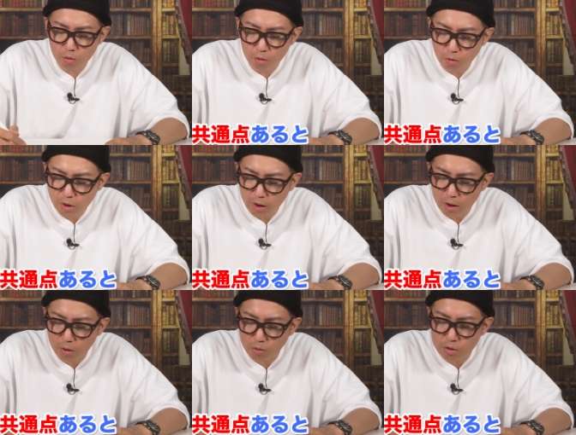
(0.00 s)
こんだ
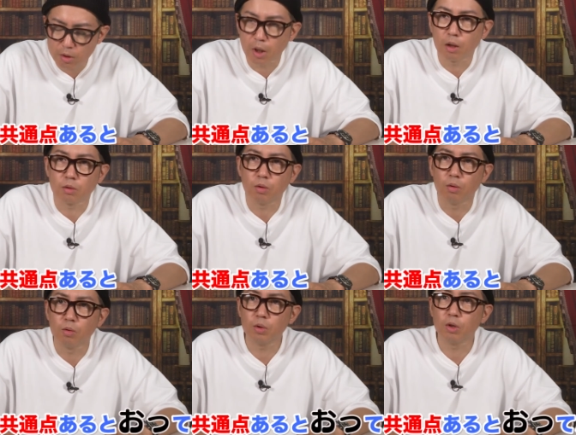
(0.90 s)
け共通点ある
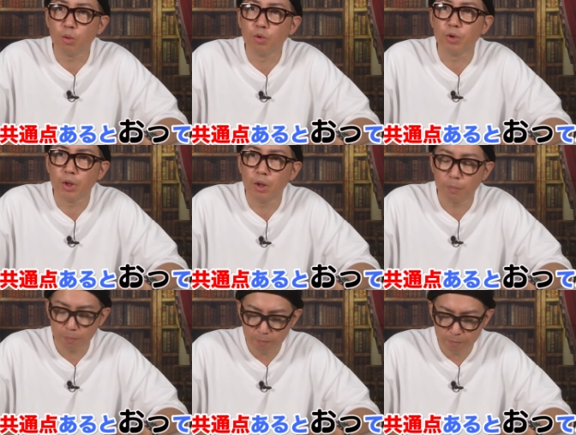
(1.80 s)
とおって思うよね。
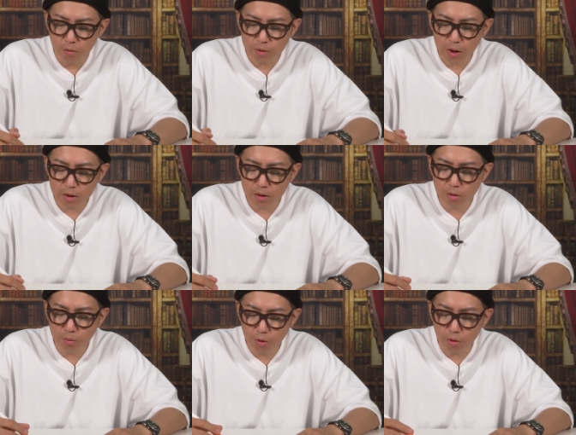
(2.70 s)
お二方
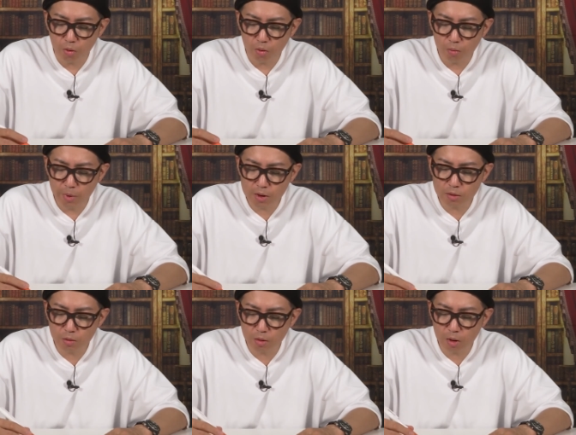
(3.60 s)
とも
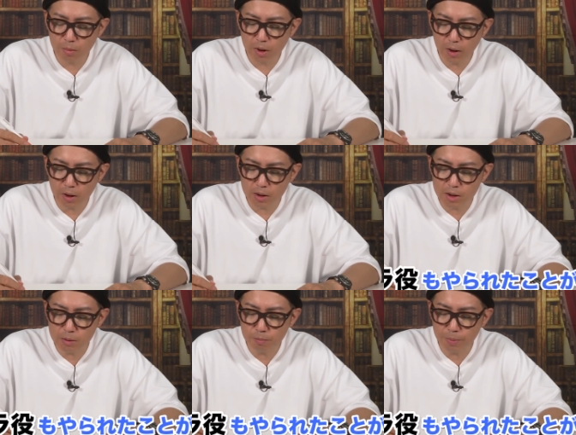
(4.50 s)
別のドラマで
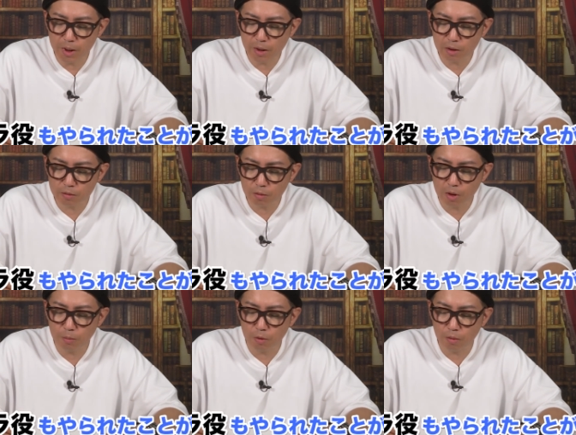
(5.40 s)
チンピラ役と
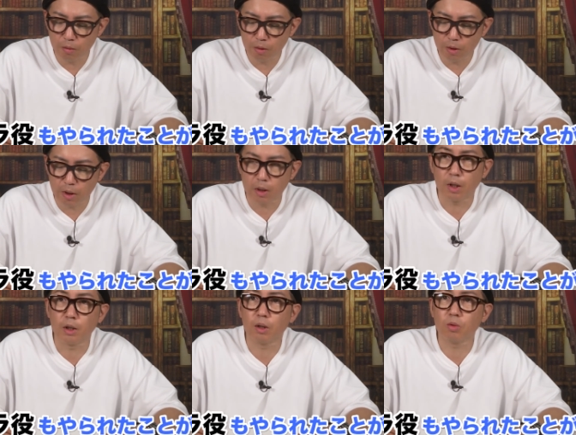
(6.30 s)
かもや
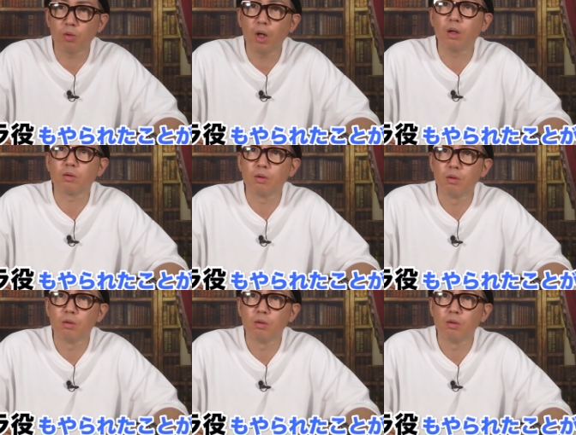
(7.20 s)
られたことがあると。